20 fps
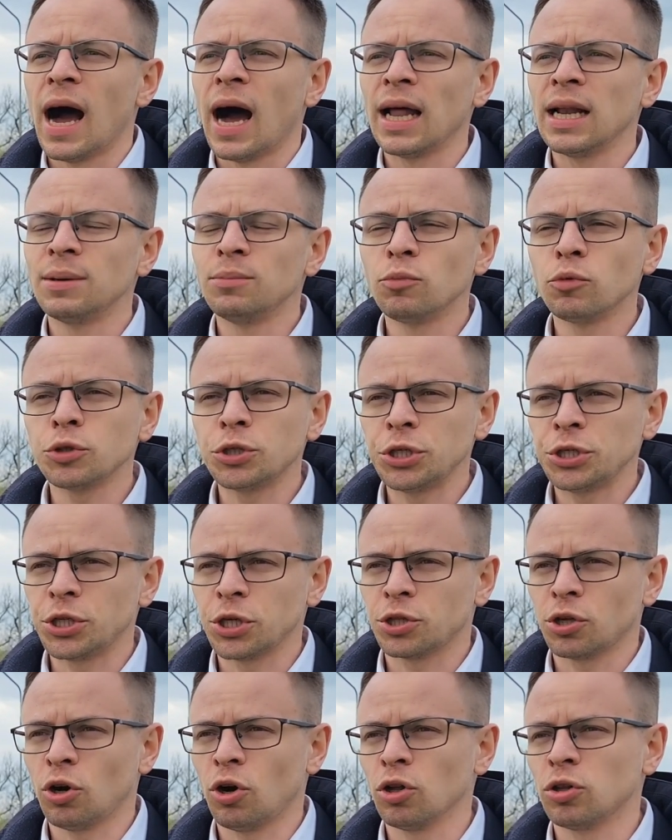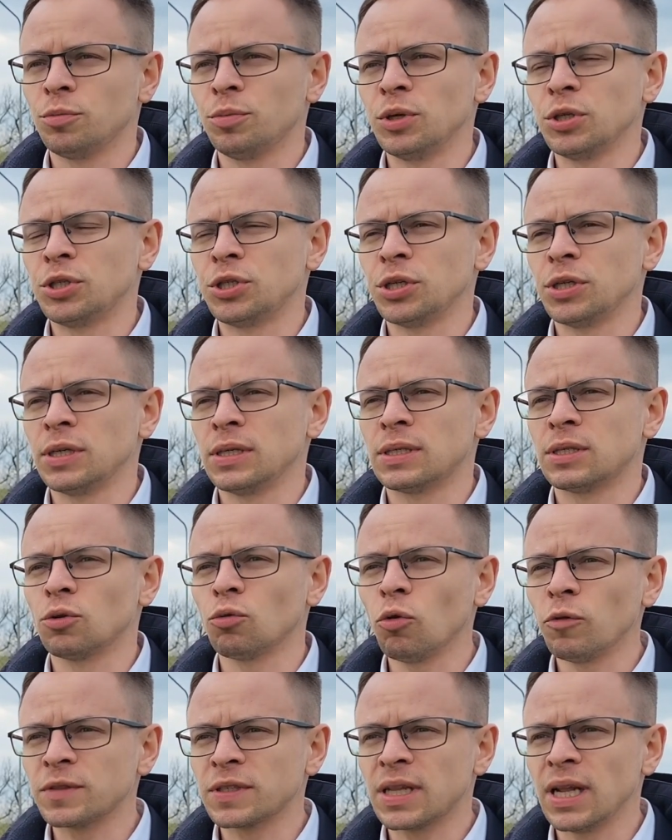ale musi się to odbyć z
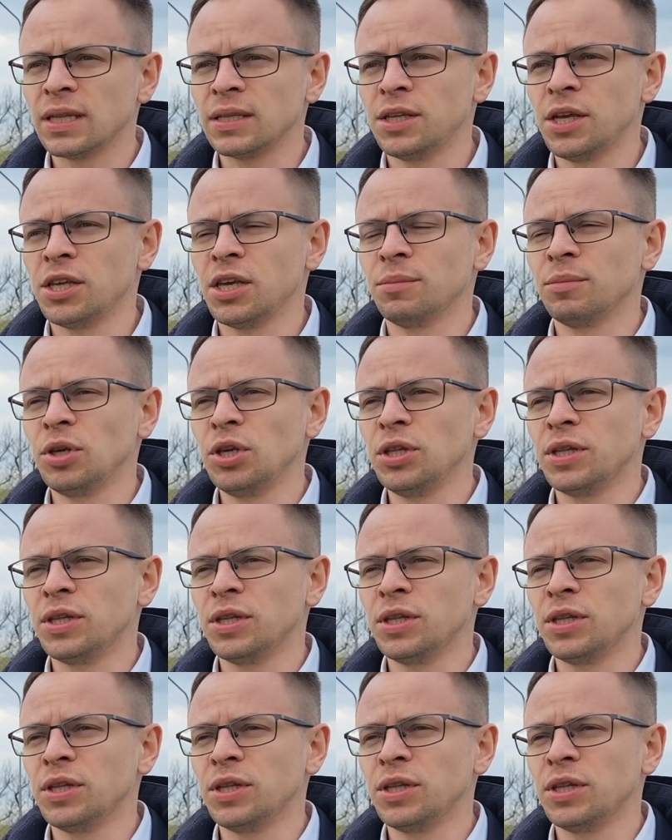uwzględnieniem